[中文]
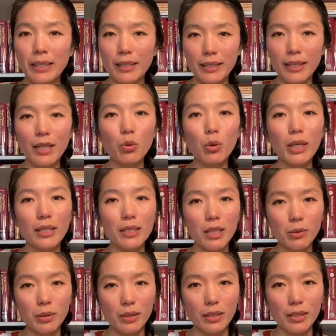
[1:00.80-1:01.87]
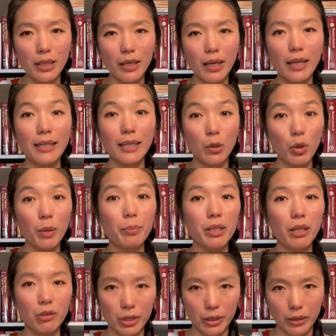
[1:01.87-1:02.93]
可是它对你造成的伤害也会比
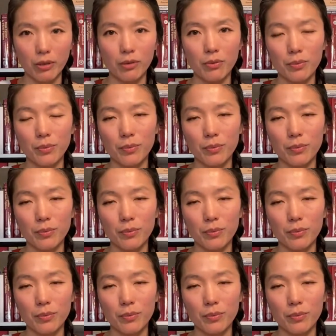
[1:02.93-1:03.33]
较小，